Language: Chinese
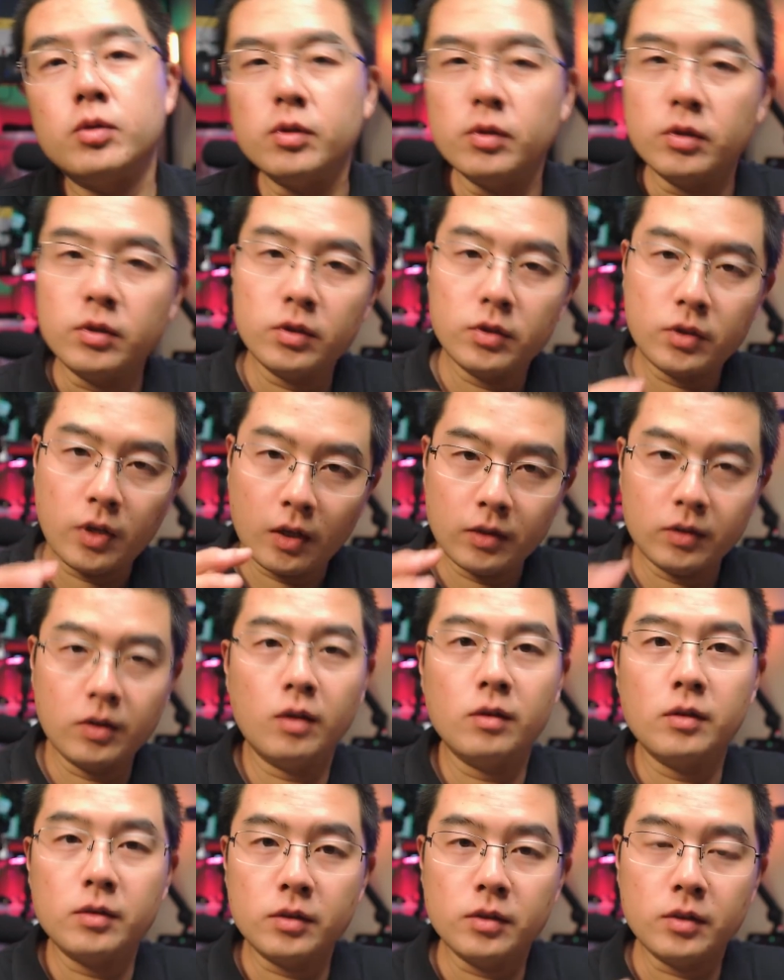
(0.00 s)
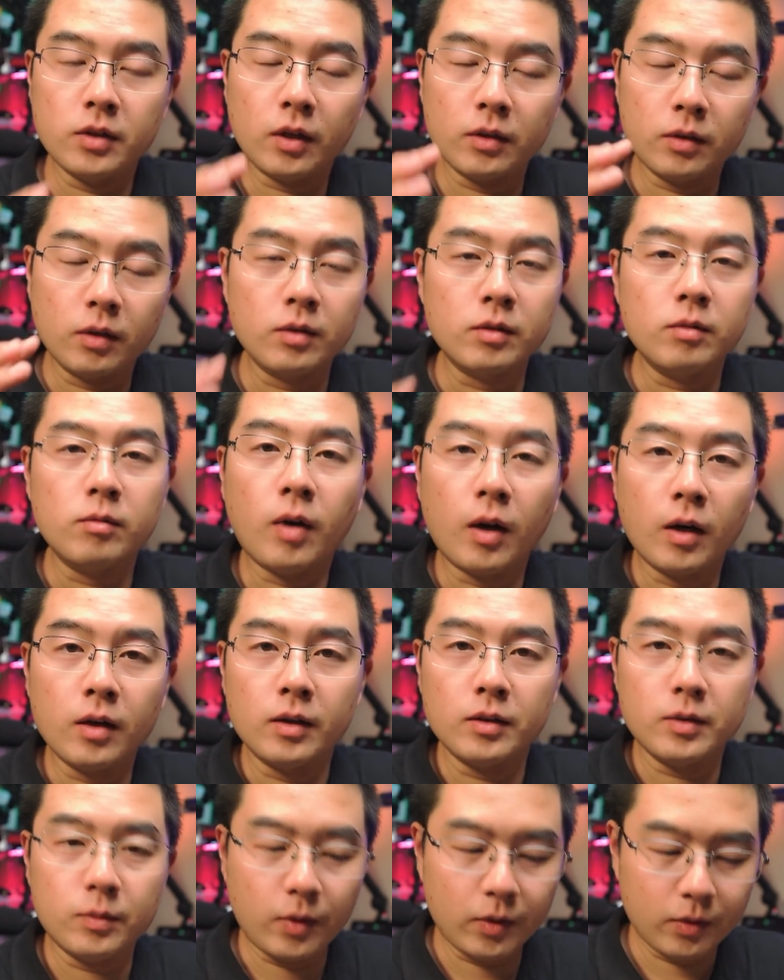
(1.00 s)
是你想到的、你想到能玩
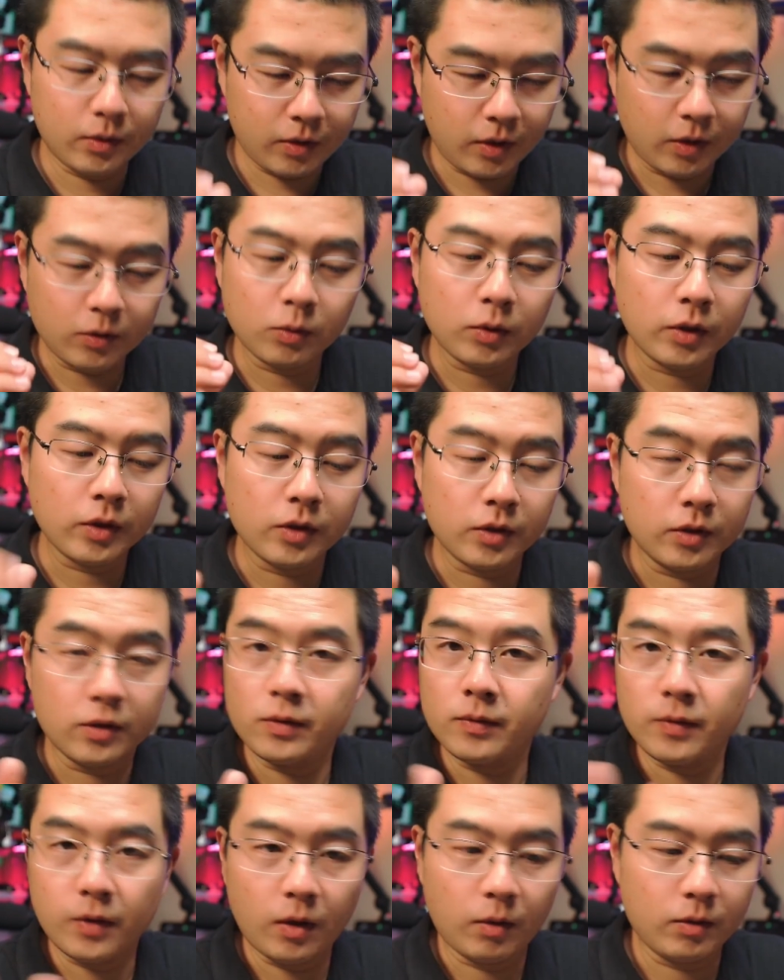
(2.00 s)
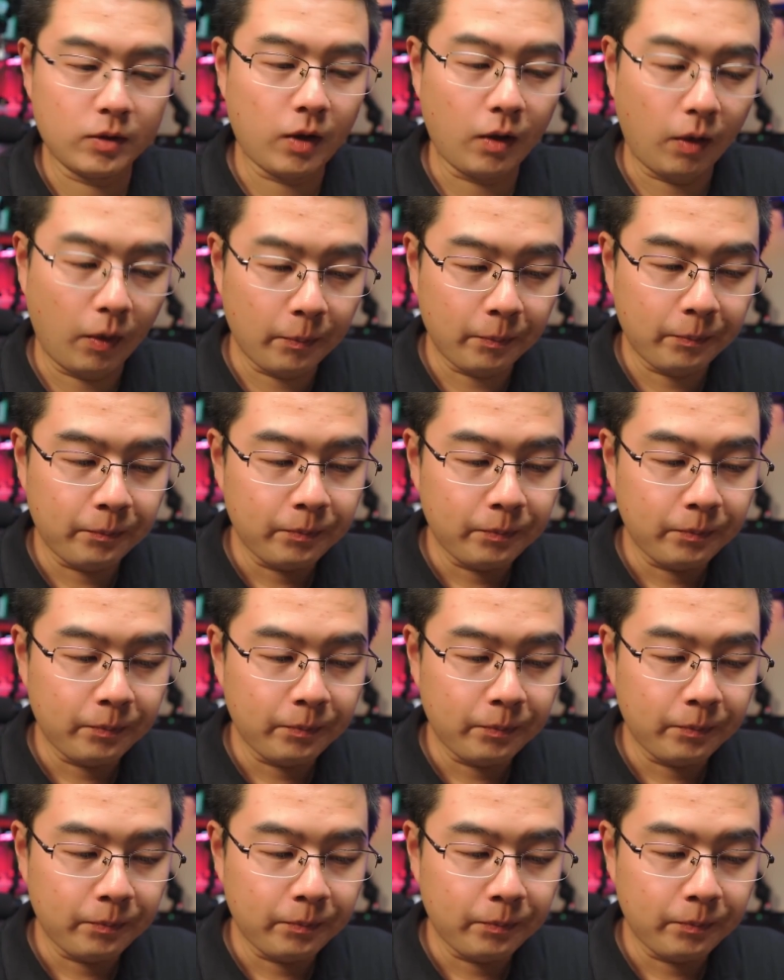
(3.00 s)
的，基本上它都给你考虑到了。